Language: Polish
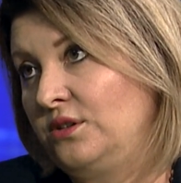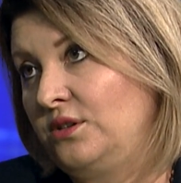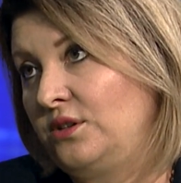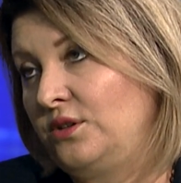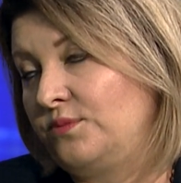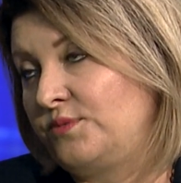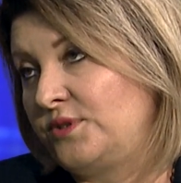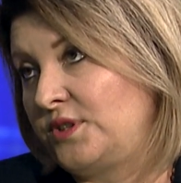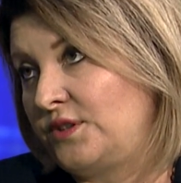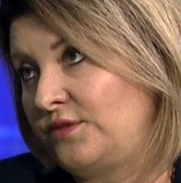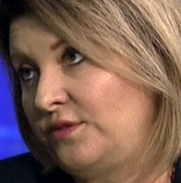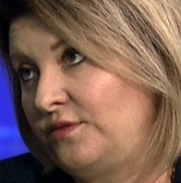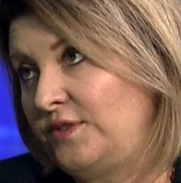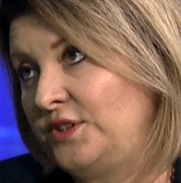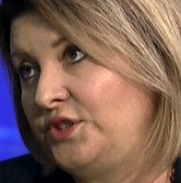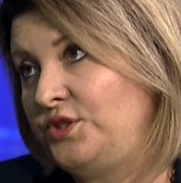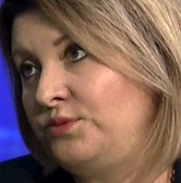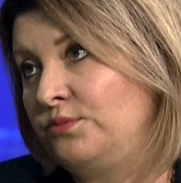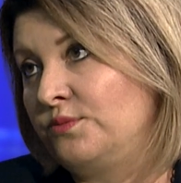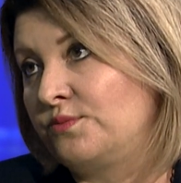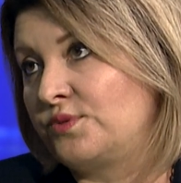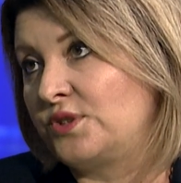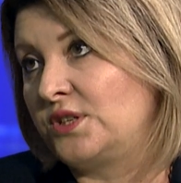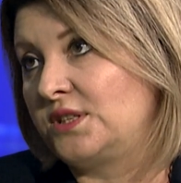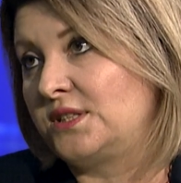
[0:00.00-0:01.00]

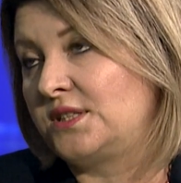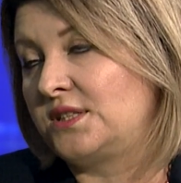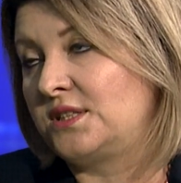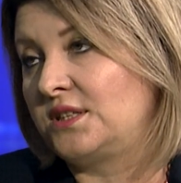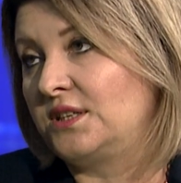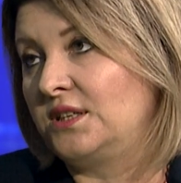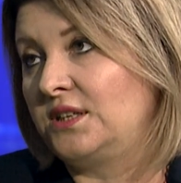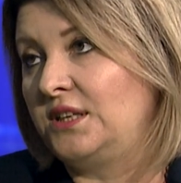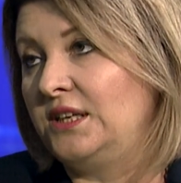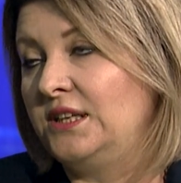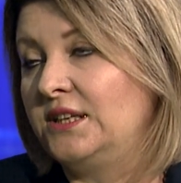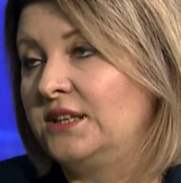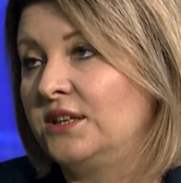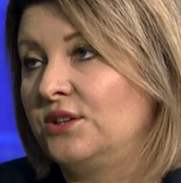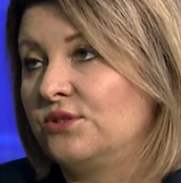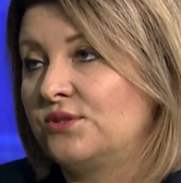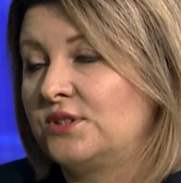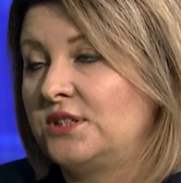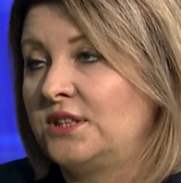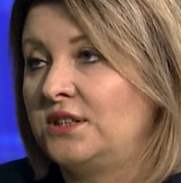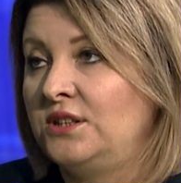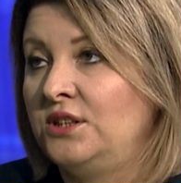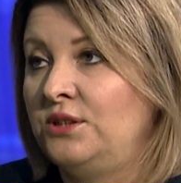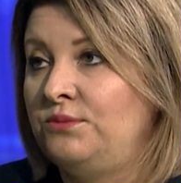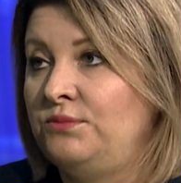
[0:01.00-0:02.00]
obserwowaliśmy przez kilka
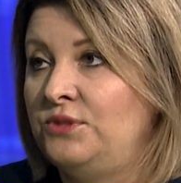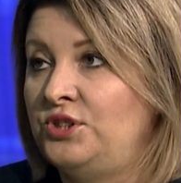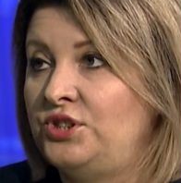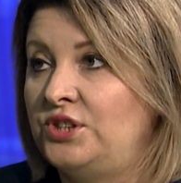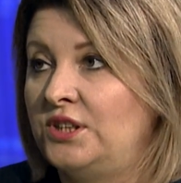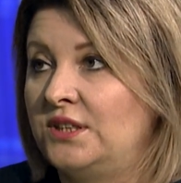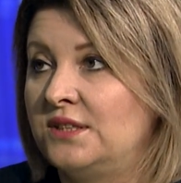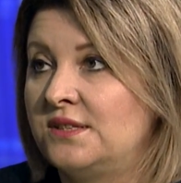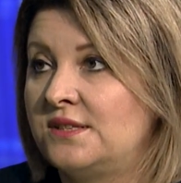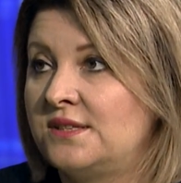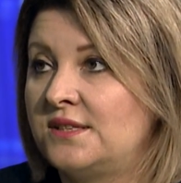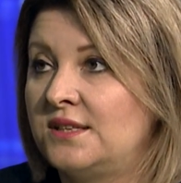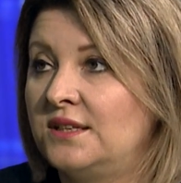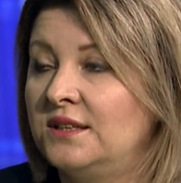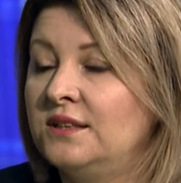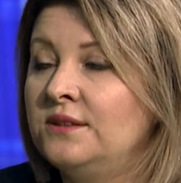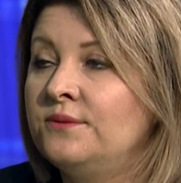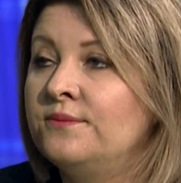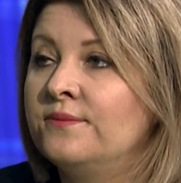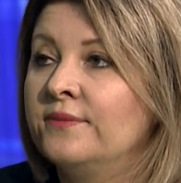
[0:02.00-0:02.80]
ostatnich miesięcy.